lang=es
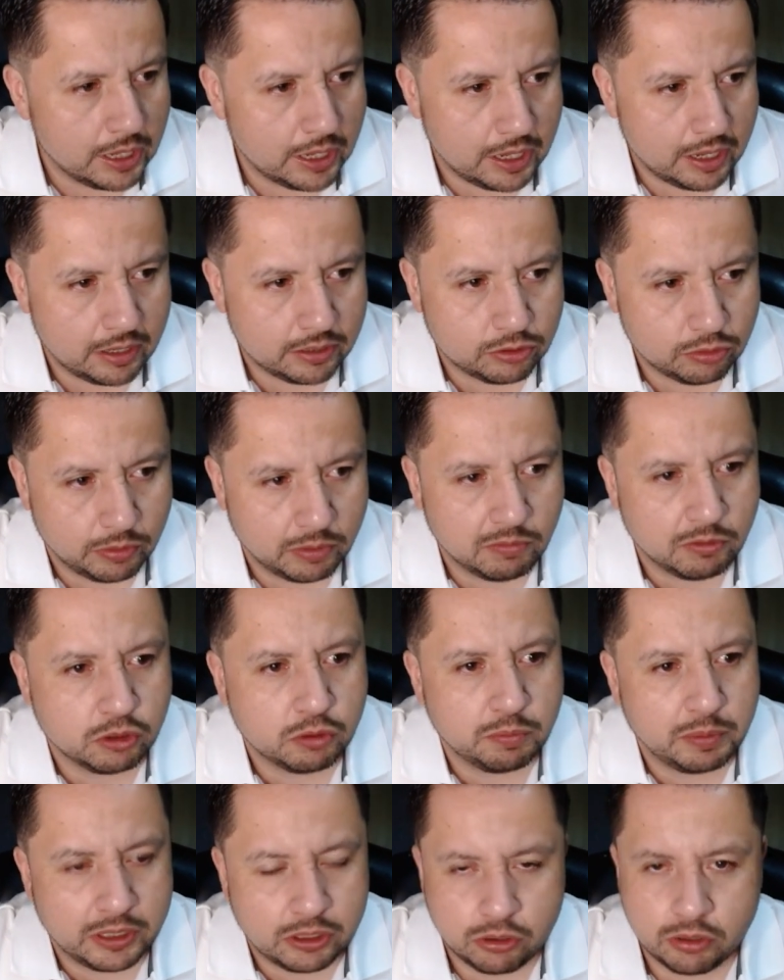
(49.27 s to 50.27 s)
eh,
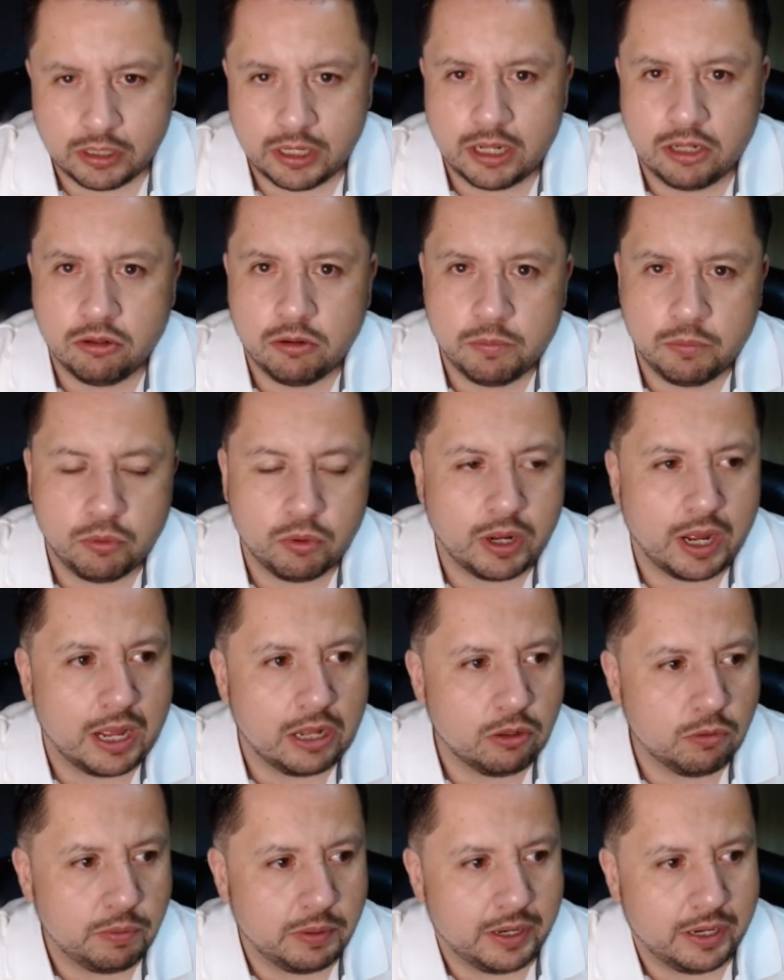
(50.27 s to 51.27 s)
estuvimos presionando,
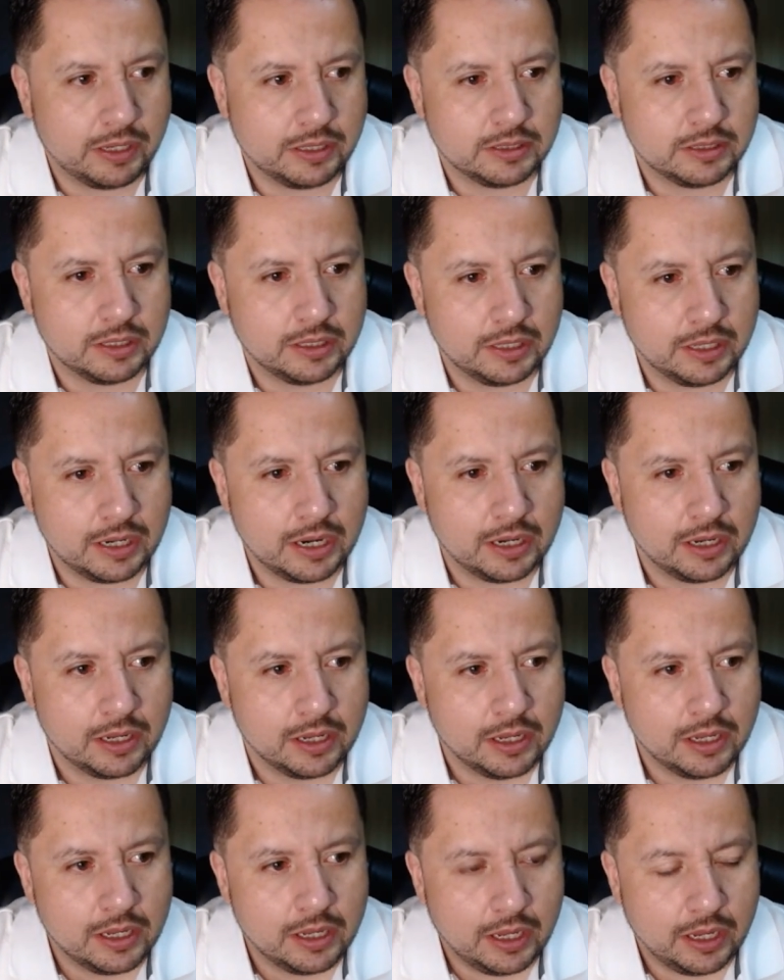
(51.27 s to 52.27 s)
empujando para que se dieran
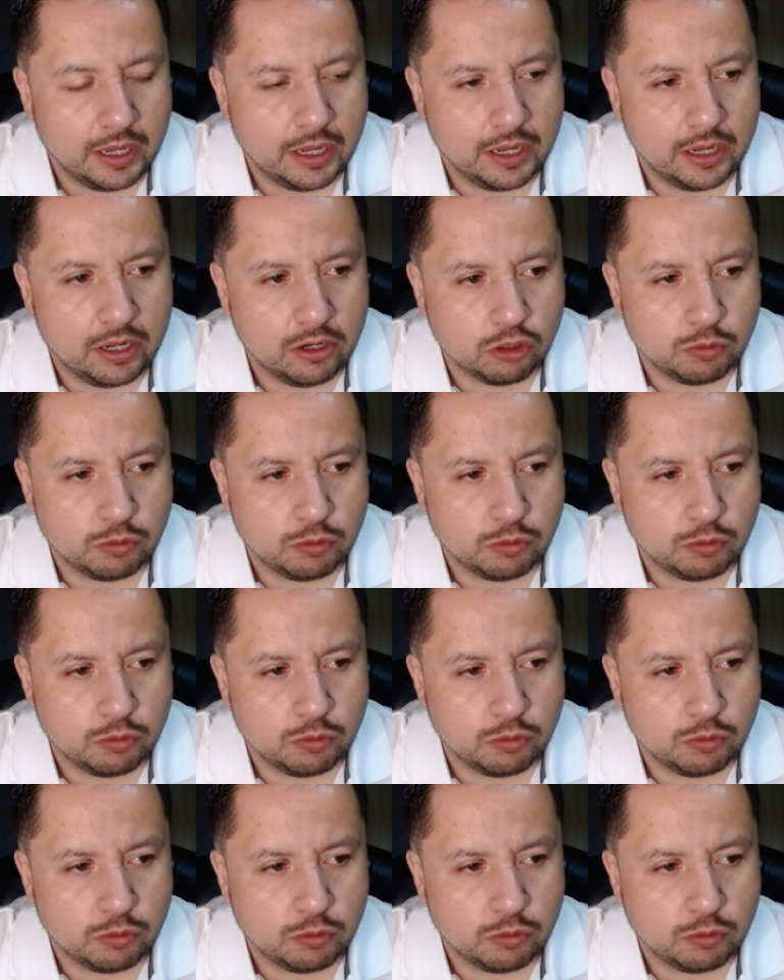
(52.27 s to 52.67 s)
eh,